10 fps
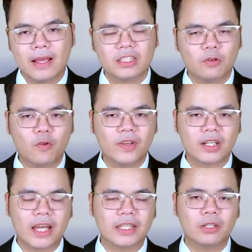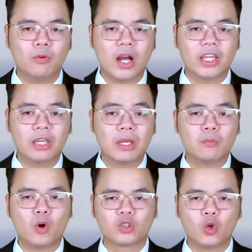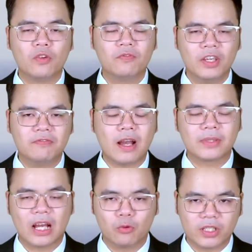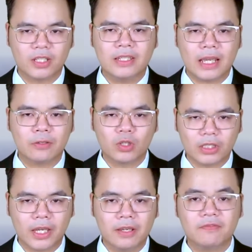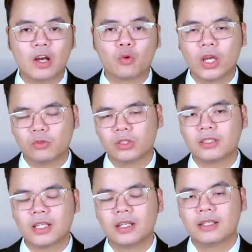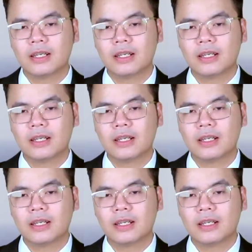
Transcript: Sau vụ việc này thì Hoa Kỳ bị buộc tội vi phạm cả luật chiến tranh quốc tế và quyền của thường dân.